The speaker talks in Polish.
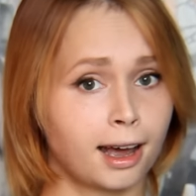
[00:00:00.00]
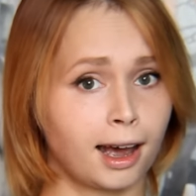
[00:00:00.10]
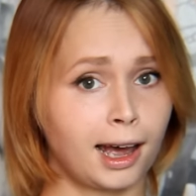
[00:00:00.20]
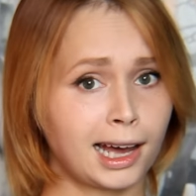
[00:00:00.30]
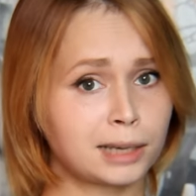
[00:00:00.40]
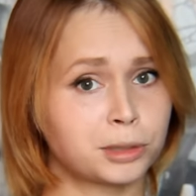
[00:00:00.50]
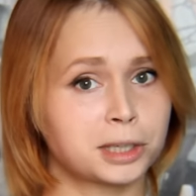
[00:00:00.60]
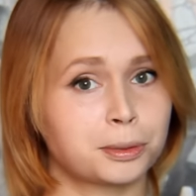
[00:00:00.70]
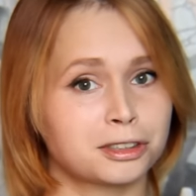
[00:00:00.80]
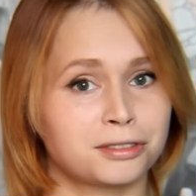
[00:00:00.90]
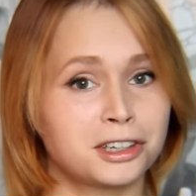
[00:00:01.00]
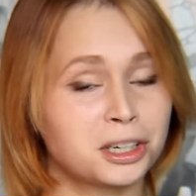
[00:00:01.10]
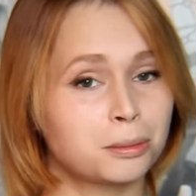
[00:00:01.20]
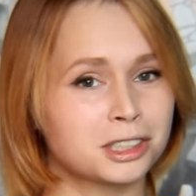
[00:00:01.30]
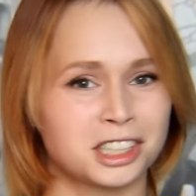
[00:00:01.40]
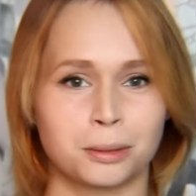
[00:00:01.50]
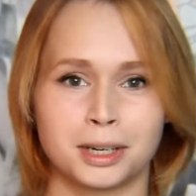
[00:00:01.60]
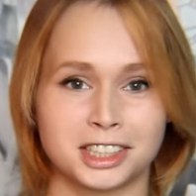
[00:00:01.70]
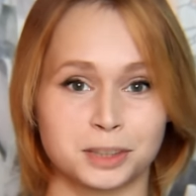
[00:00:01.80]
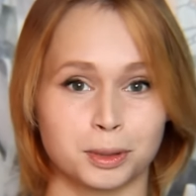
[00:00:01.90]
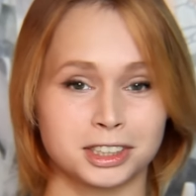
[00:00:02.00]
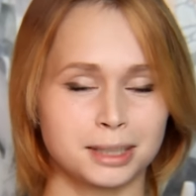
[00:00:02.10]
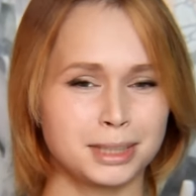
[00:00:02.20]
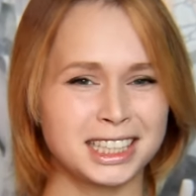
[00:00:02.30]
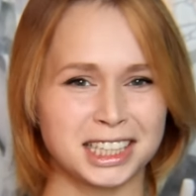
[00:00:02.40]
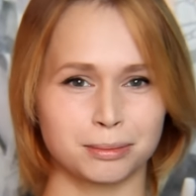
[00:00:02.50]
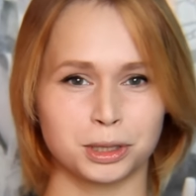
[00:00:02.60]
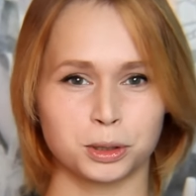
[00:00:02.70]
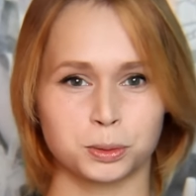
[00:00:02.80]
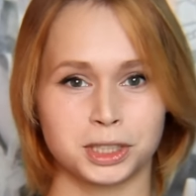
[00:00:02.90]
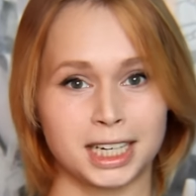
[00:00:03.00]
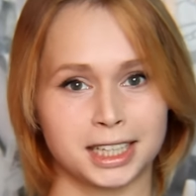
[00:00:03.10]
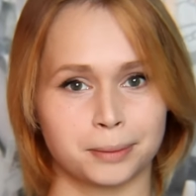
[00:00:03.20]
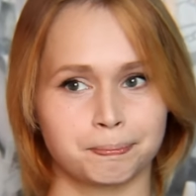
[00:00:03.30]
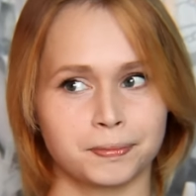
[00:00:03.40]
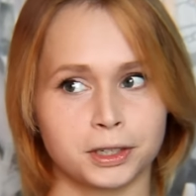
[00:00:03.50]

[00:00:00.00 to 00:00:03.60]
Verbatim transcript: Hej, moje portfolio można obejrzeć pod tym linkiem do usłyszenia,